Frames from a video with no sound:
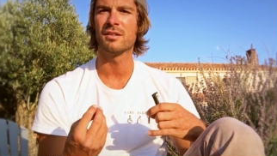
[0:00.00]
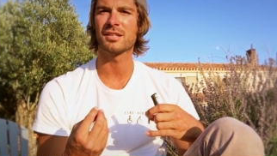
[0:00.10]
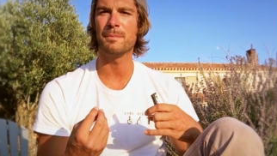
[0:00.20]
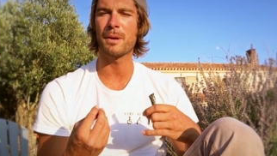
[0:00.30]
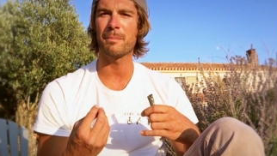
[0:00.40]

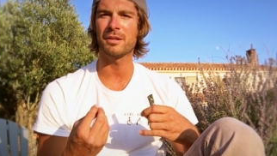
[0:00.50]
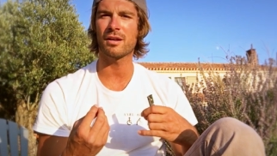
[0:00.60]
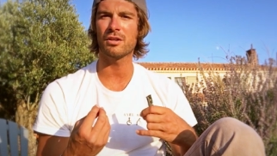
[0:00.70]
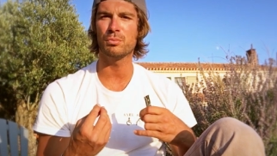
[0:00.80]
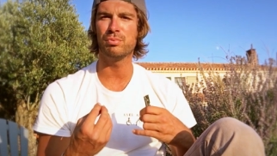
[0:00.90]
ce qui
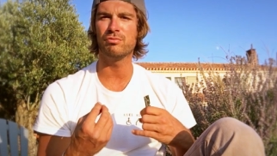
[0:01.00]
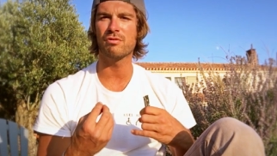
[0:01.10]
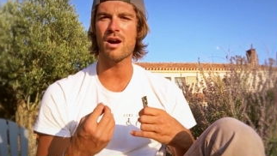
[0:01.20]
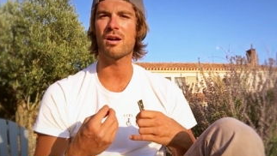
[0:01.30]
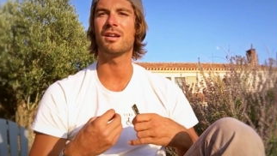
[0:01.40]
permettra de
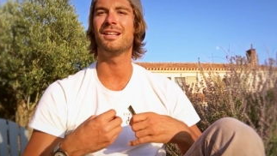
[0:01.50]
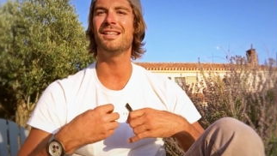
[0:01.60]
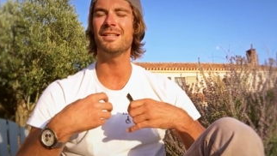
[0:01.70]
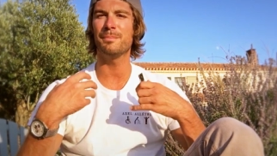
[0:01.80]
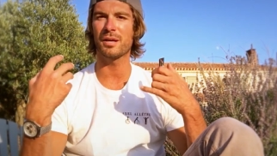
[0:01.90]
pouvoir
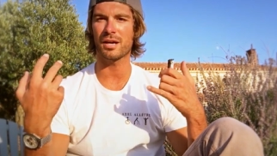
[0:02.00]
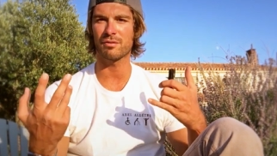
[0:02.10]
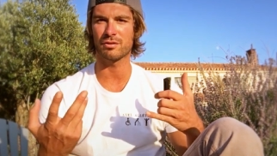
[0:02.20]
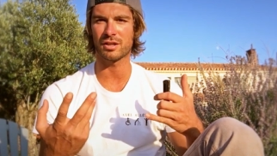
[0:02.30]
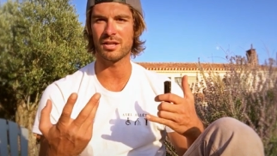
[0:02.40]

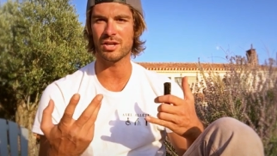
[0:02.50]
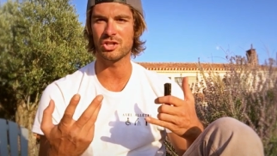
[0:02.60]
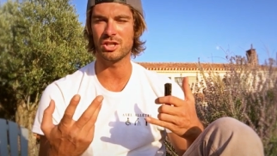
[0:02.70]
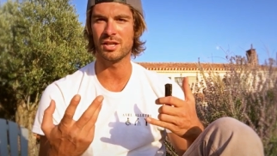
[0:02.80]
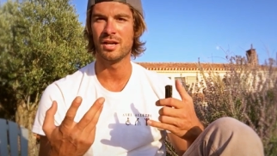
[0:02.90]
libérer votre
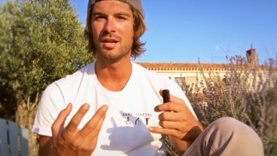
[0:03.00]
énergie,